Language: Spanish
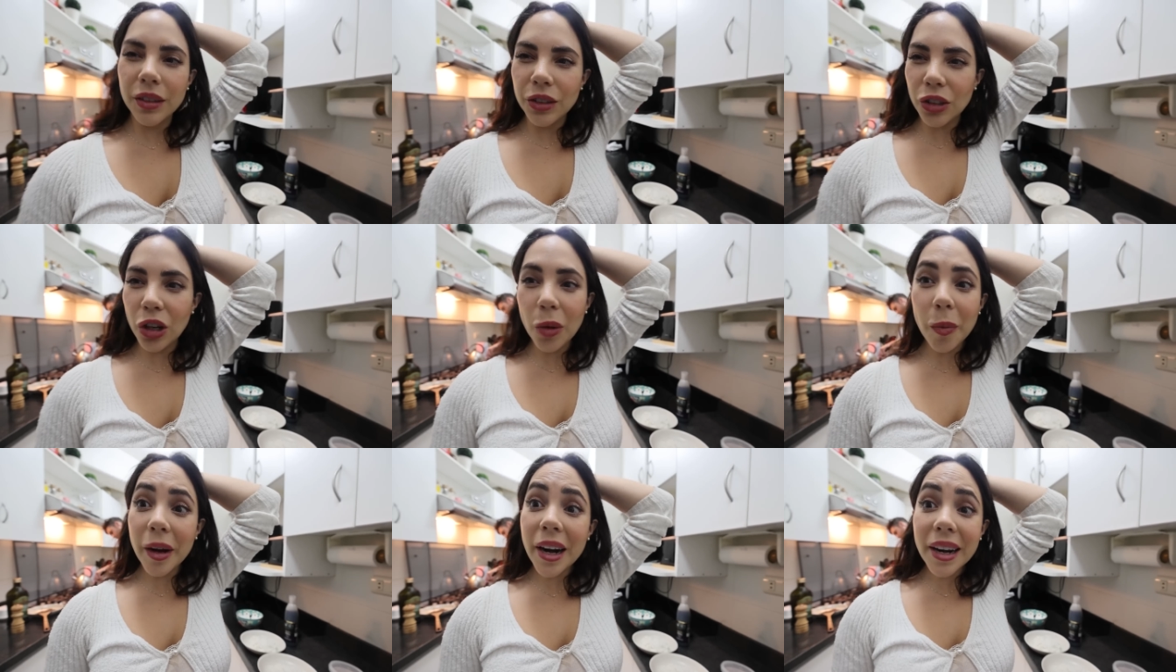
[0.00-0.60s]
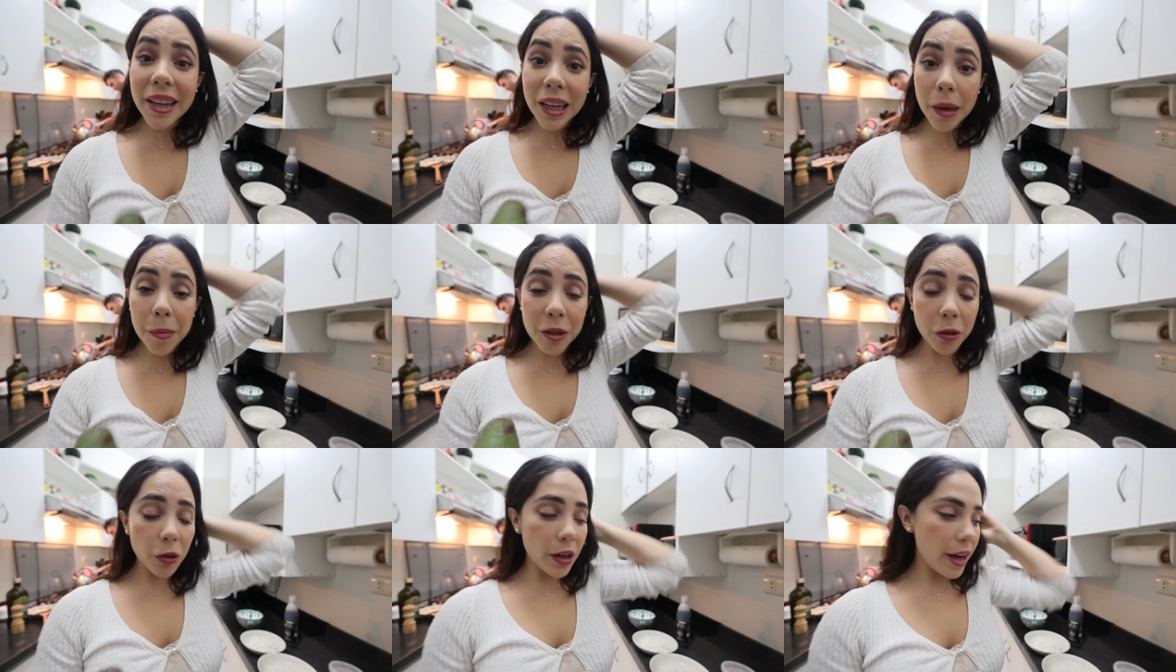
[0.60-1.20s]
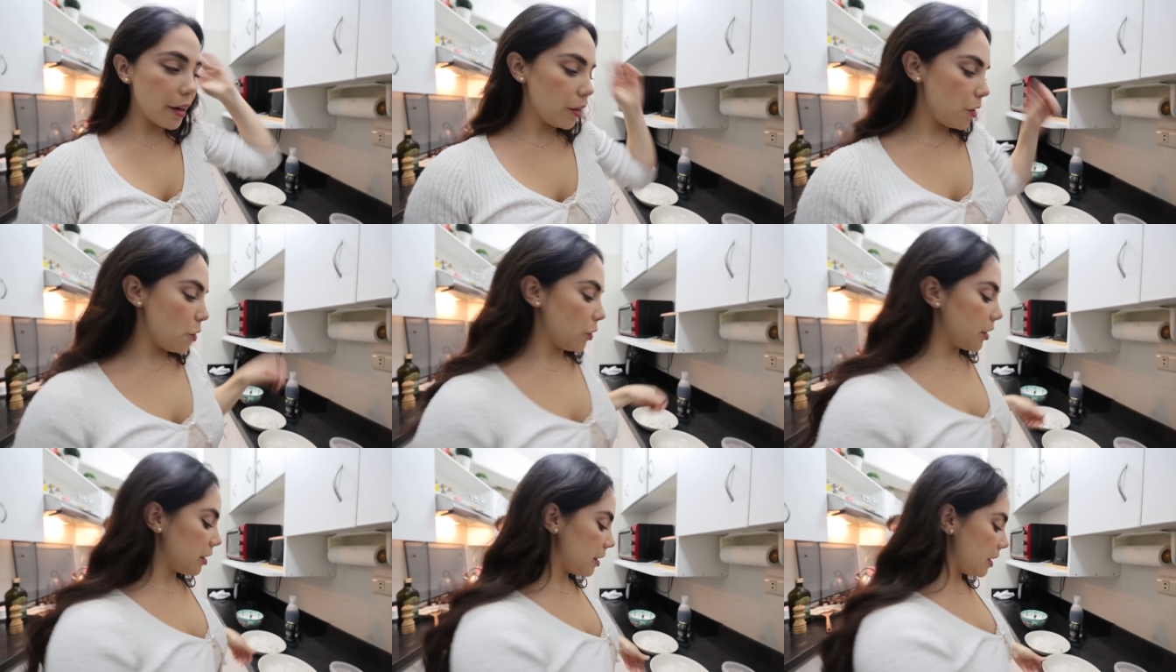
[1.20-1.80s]
Solo para recapitular,
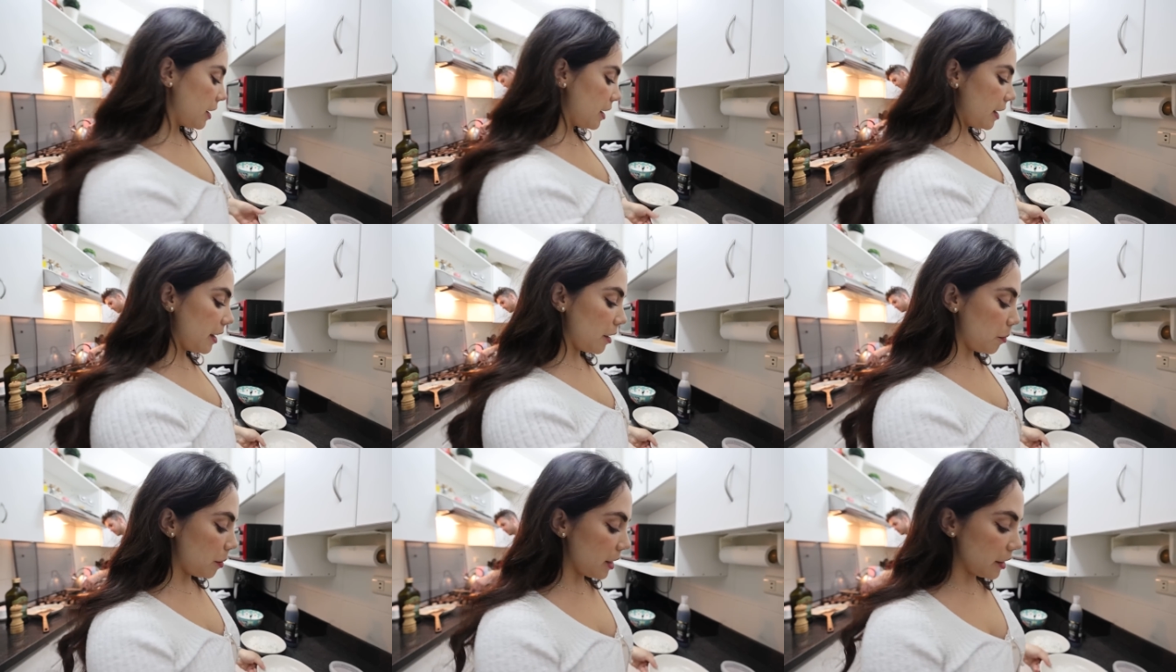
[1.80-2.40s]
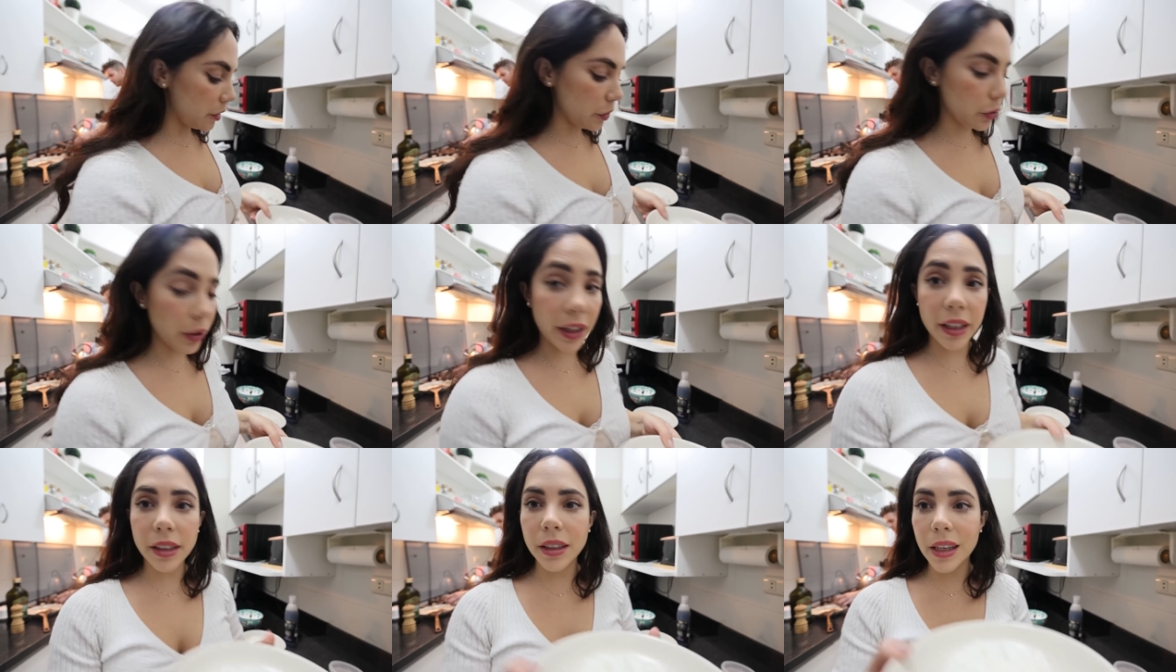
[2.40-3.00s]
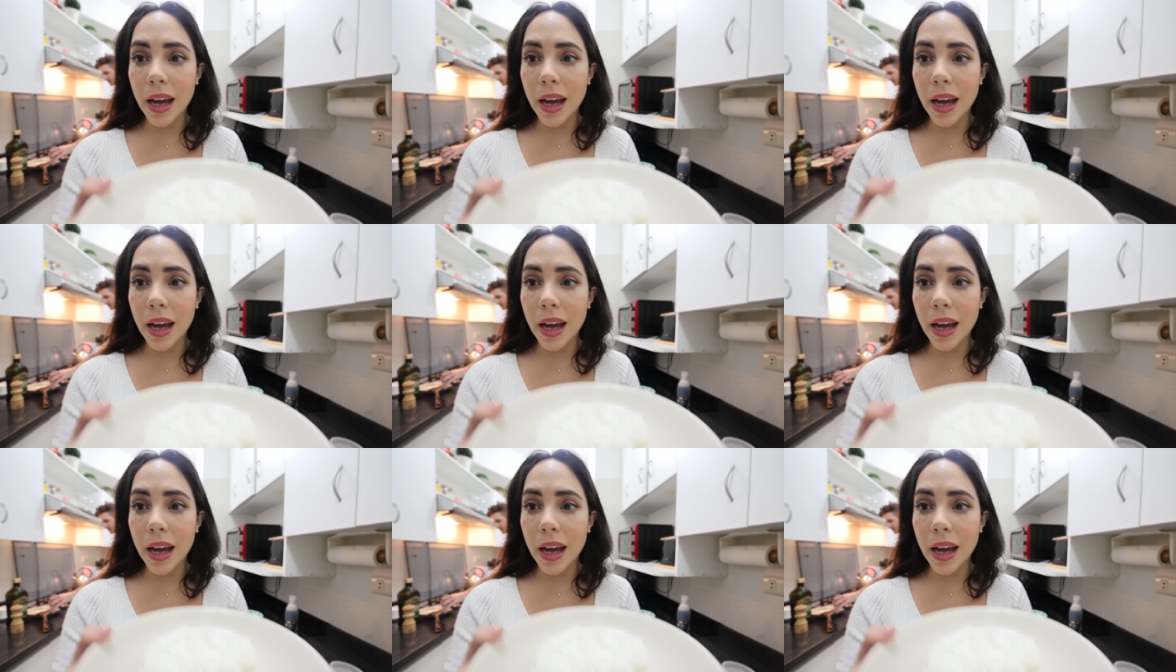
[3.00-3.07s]
lo que tiene el plato es